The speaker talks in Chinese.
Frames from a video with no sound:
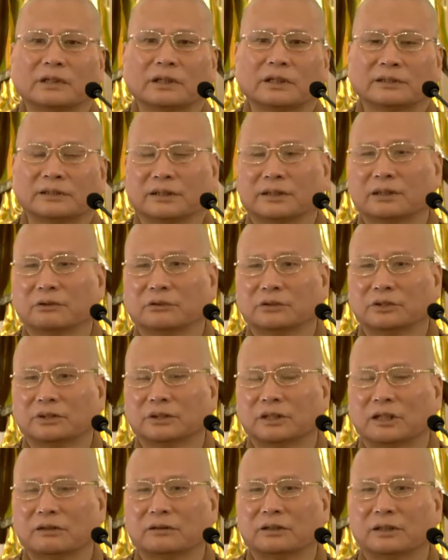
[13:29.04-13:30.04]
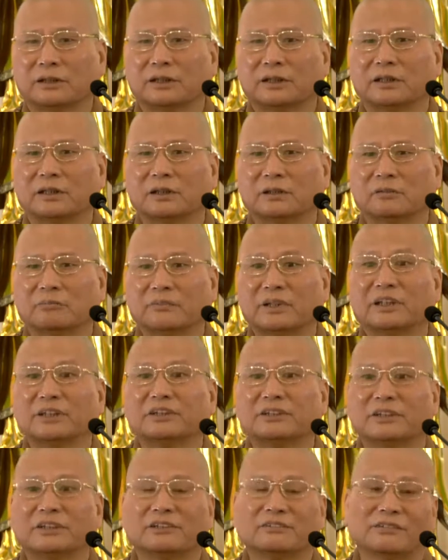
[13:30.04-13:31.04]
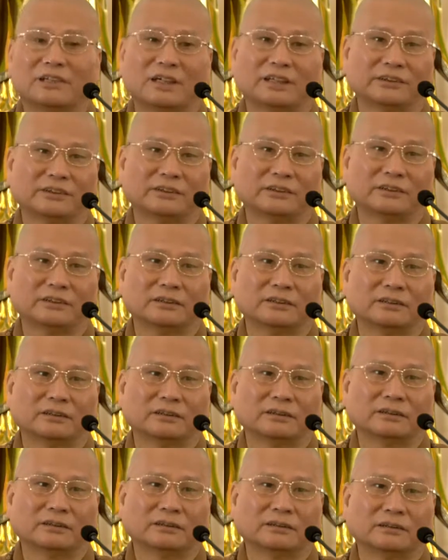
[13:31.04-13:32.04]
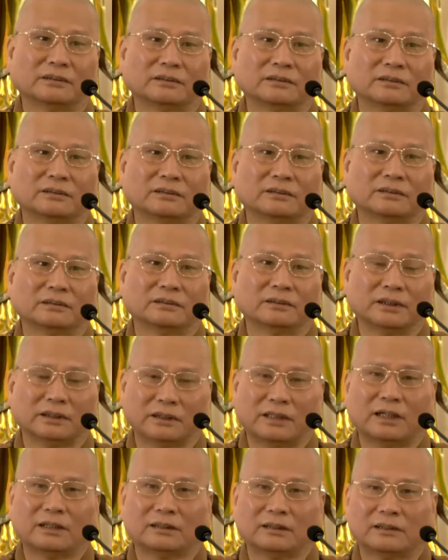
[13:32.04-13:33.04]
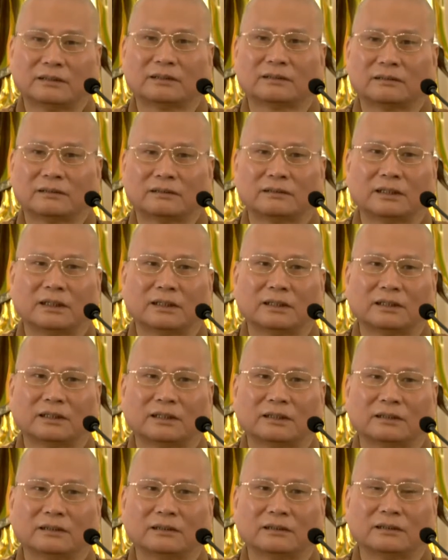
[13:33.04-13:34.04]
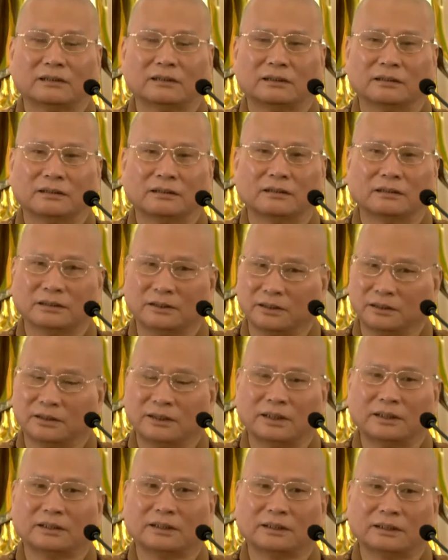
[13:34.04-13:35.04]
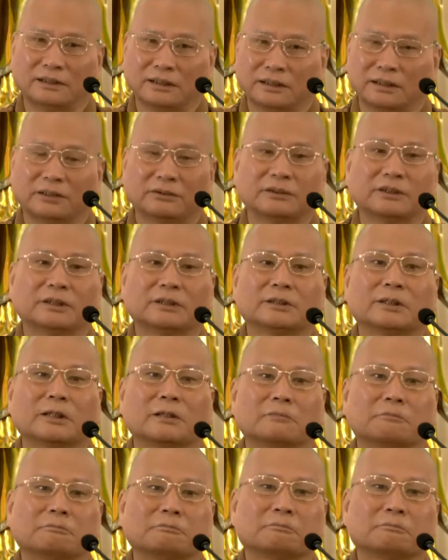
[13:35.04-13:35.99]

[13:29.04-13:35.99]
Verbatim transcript: 啊，现在我知道的一个明镜法师，啊，他他一直在讲，讲到现在。